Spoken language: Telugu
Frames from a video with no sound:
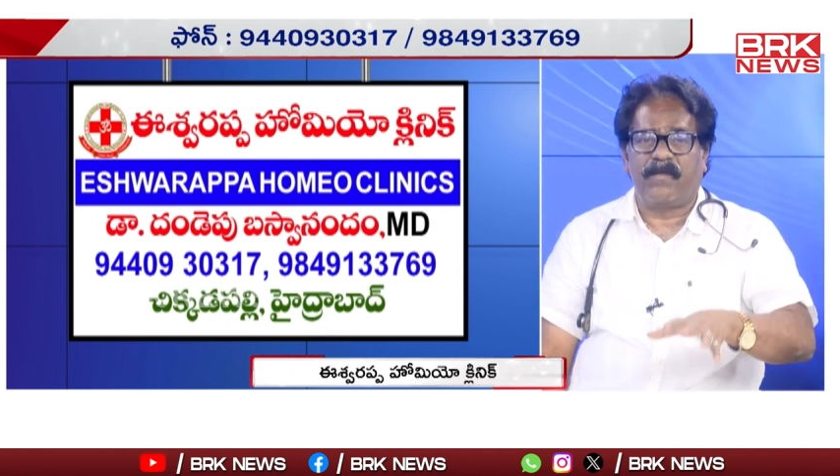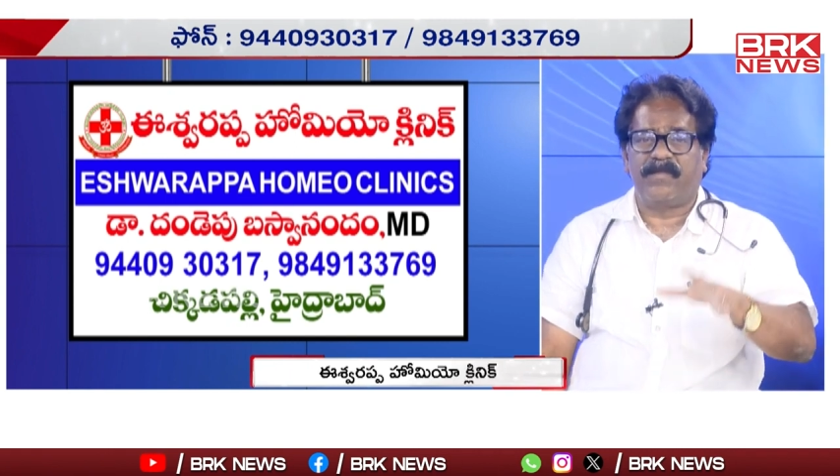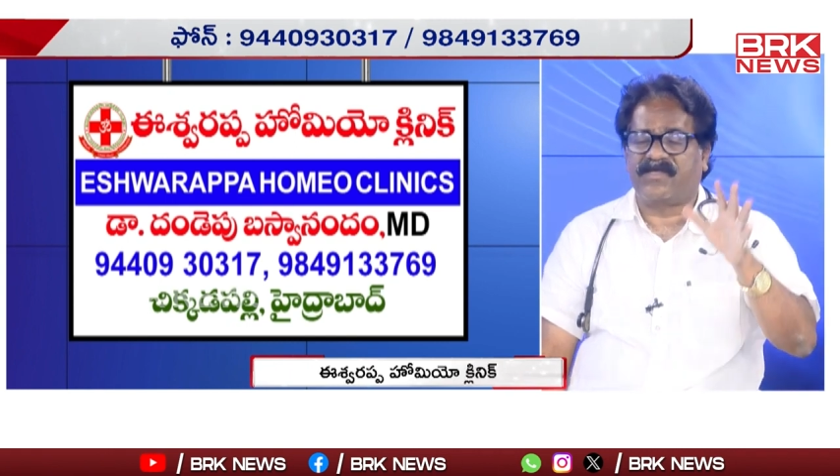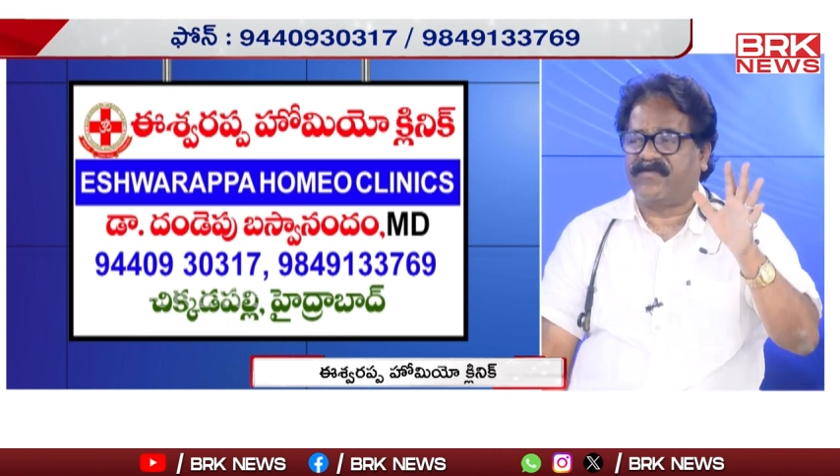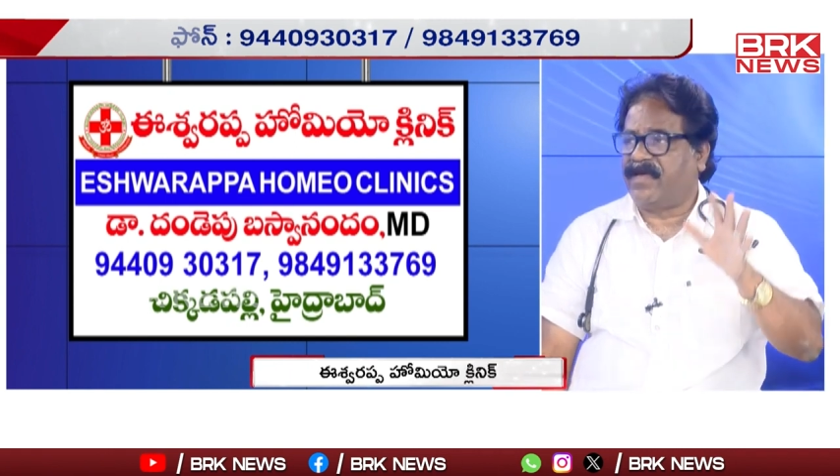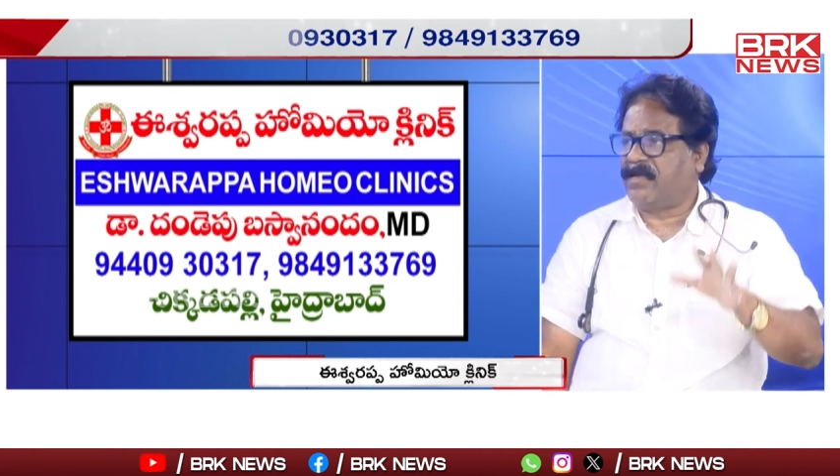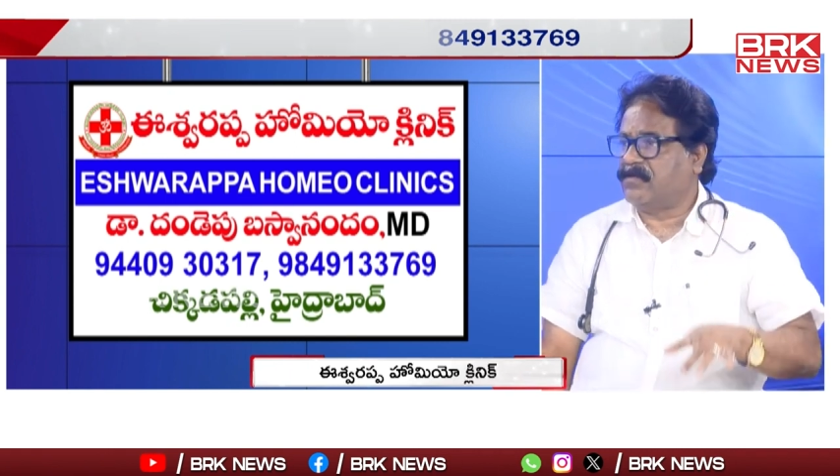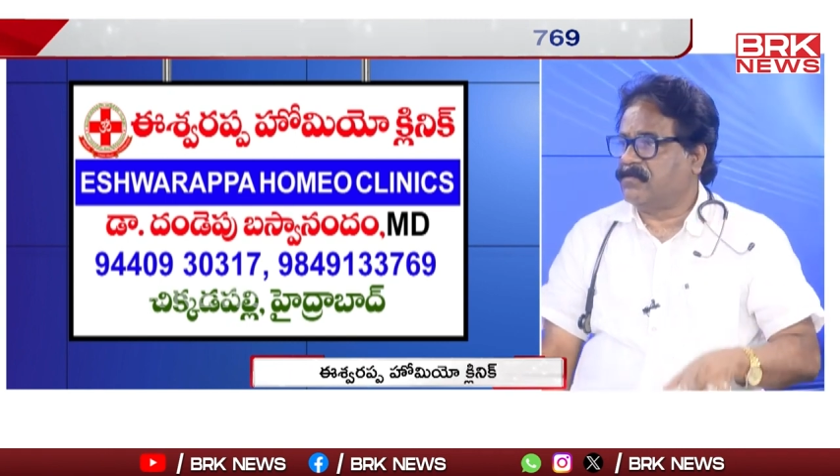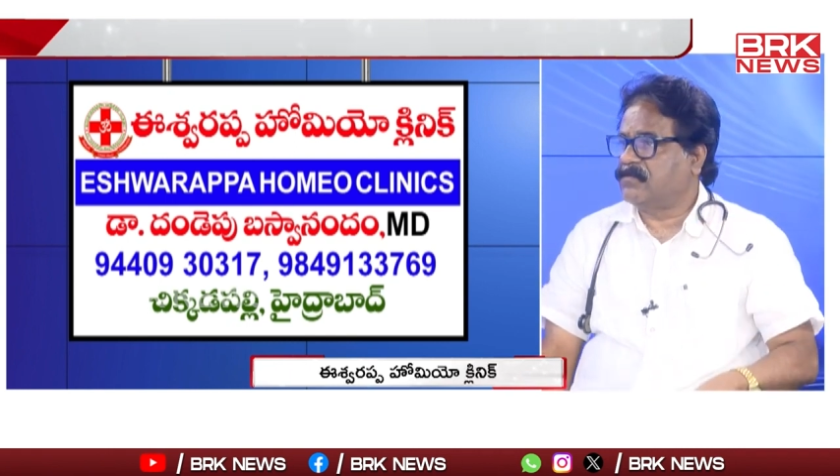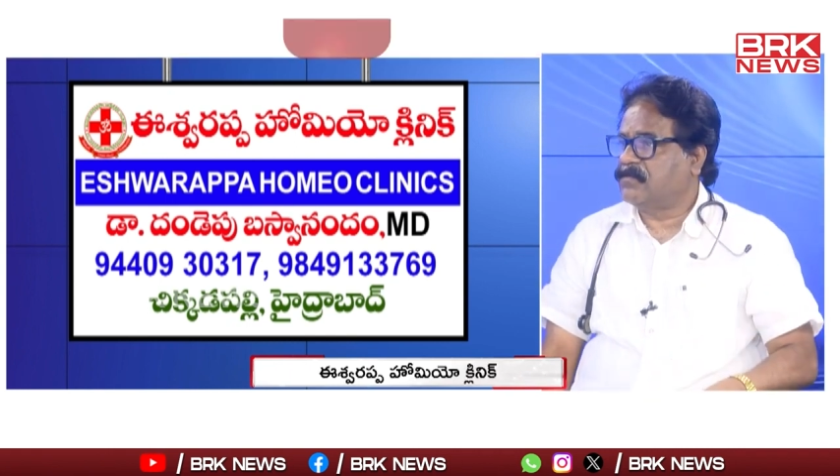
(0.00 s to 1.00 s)
ఆమ్లెస్ వే
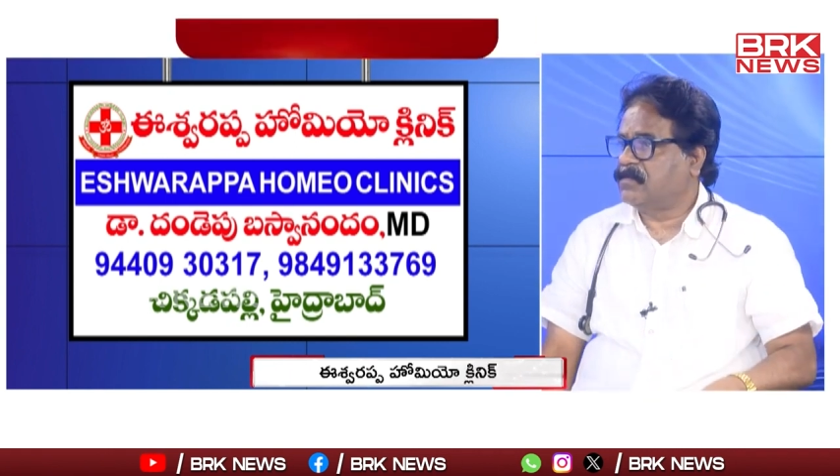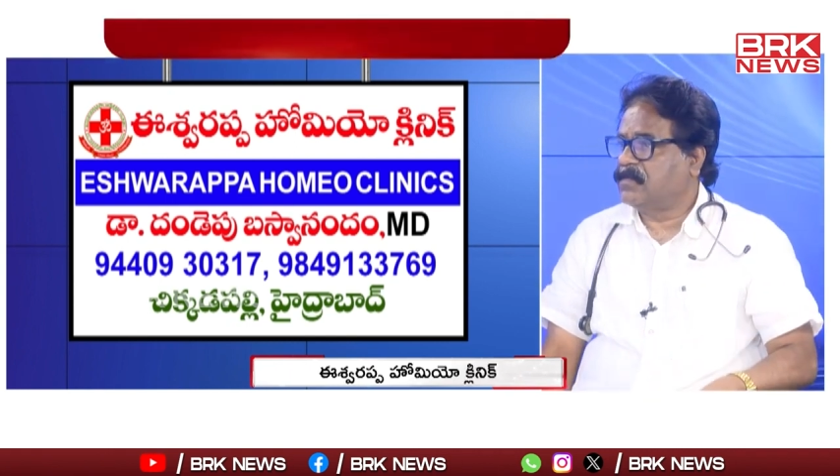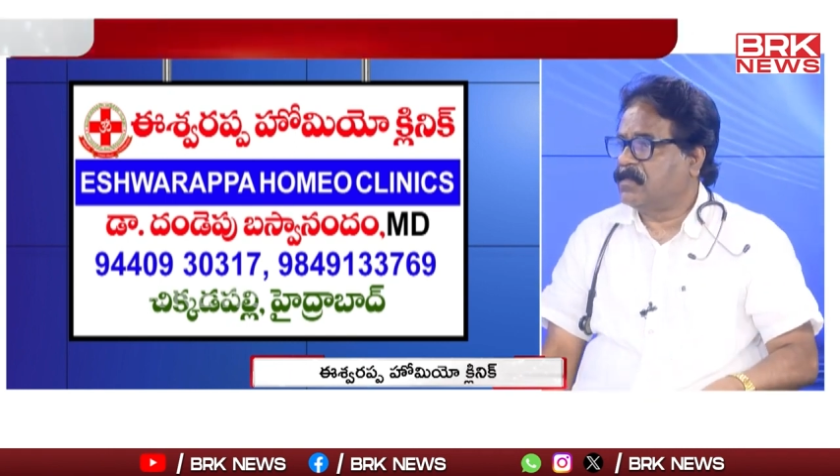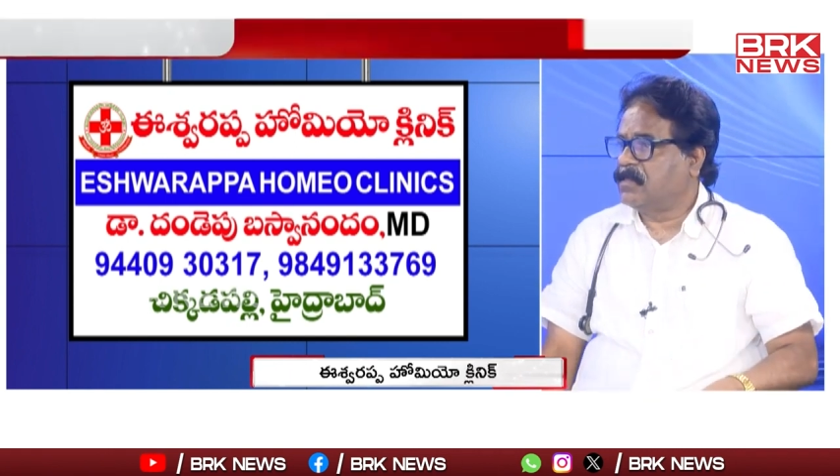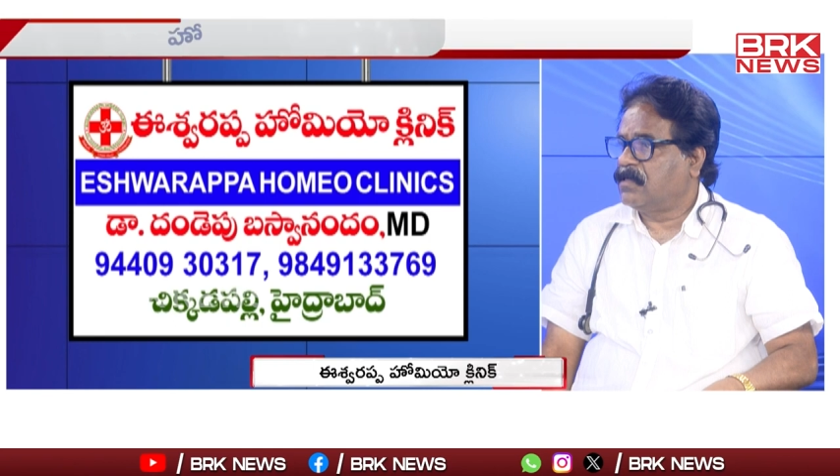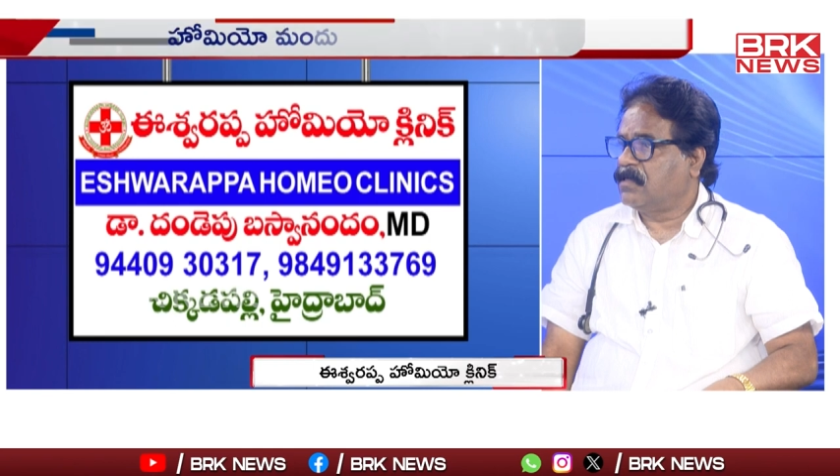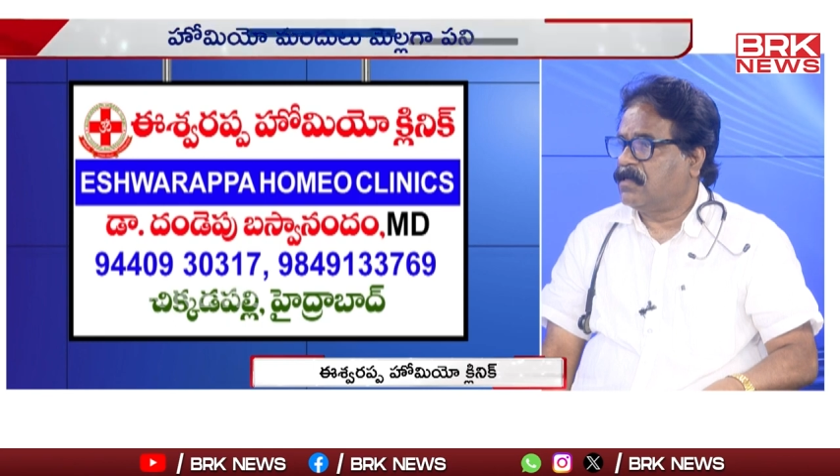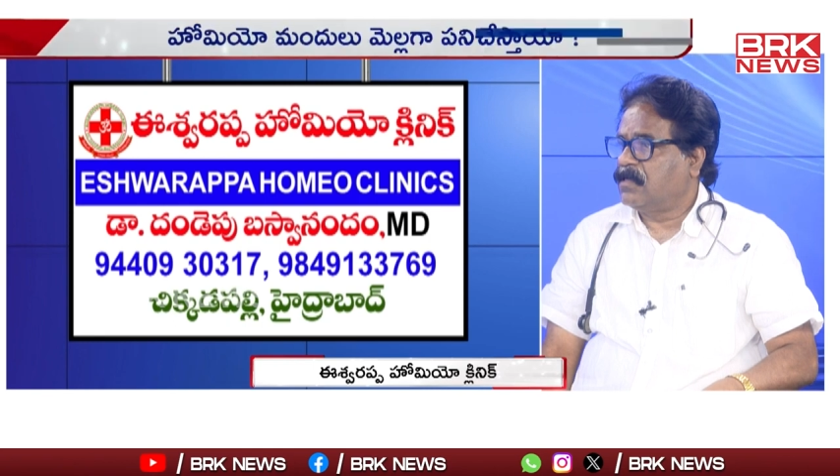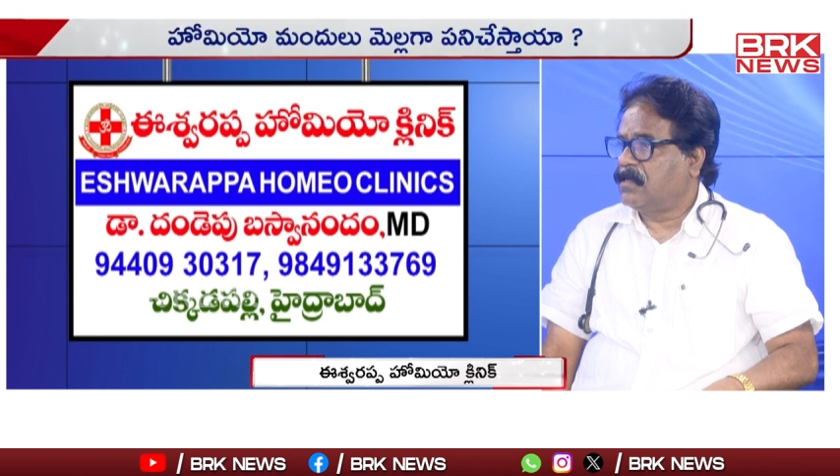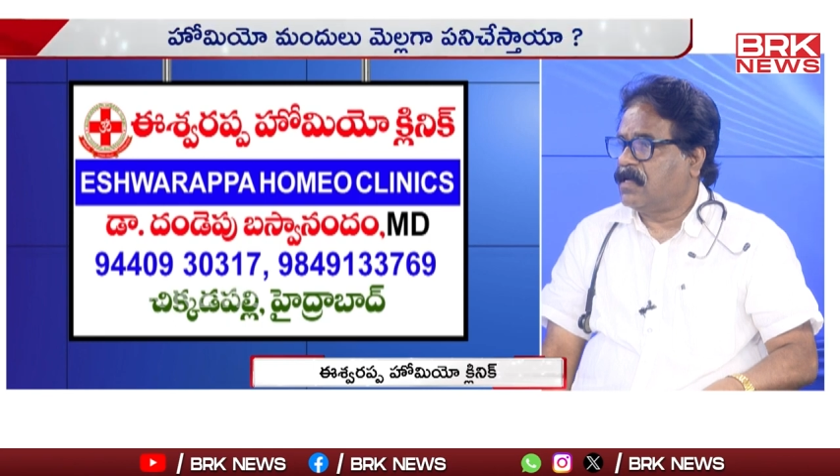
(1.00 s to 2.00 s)
అన్నాడు
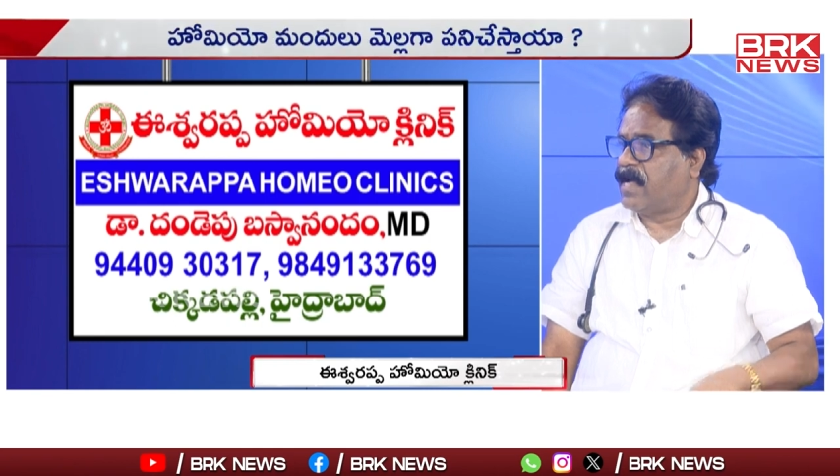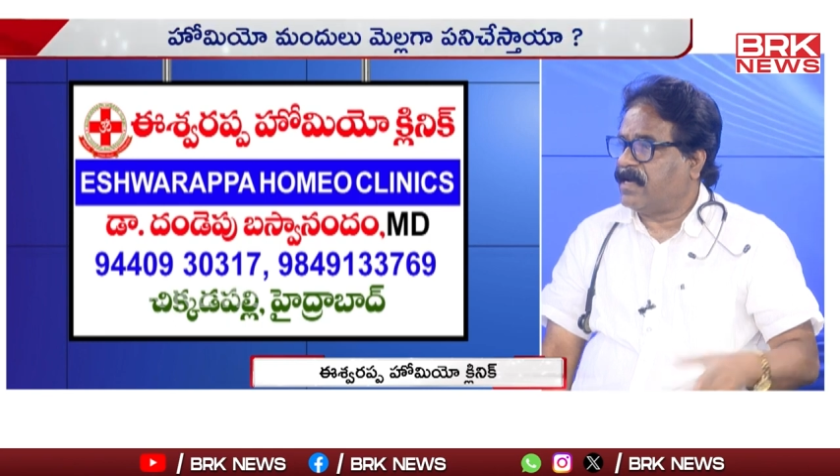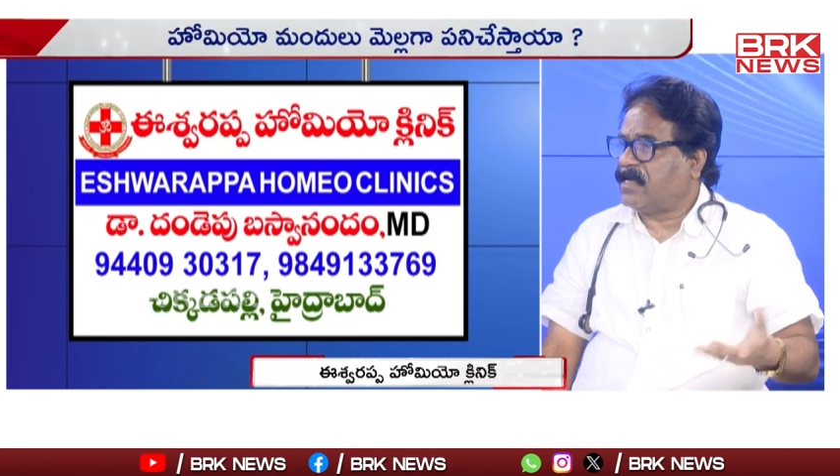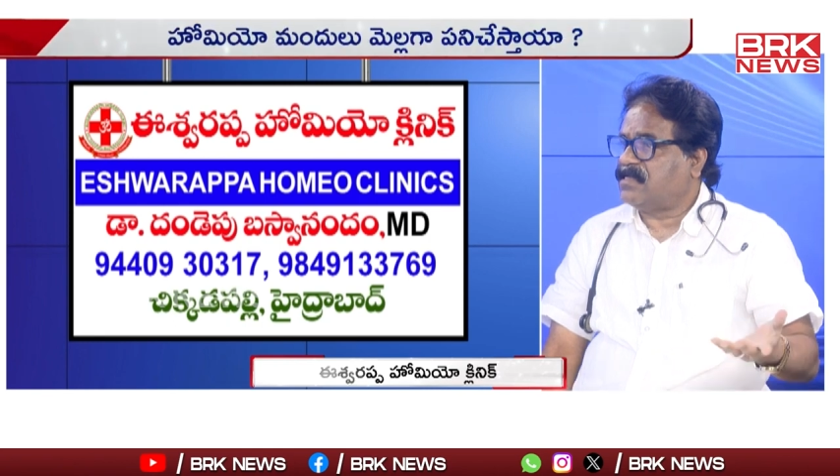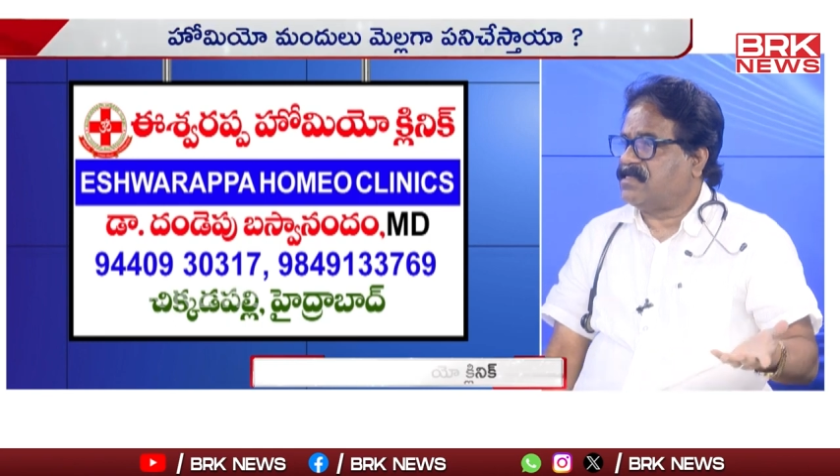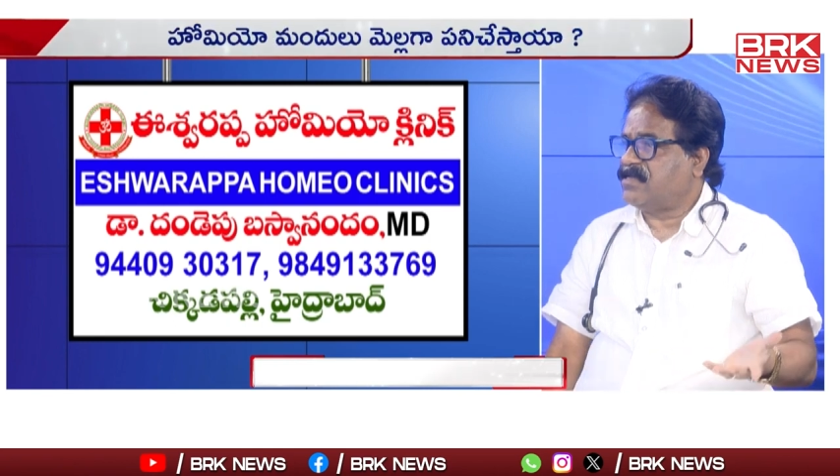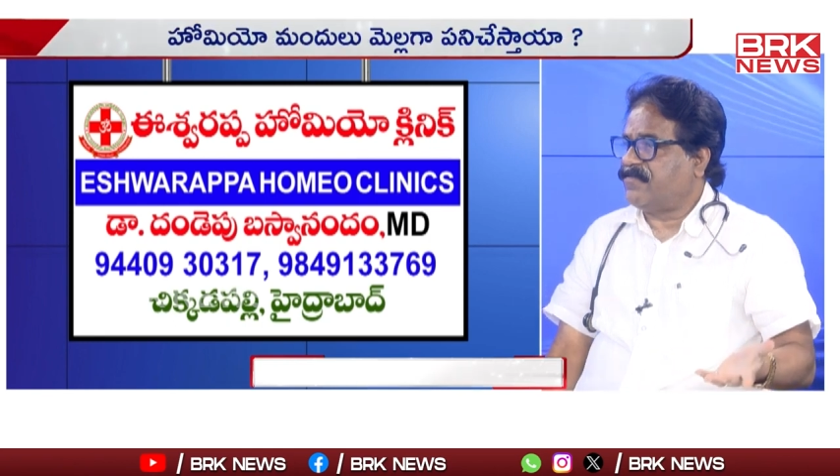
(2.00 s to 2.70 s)
ఆయన రాసిన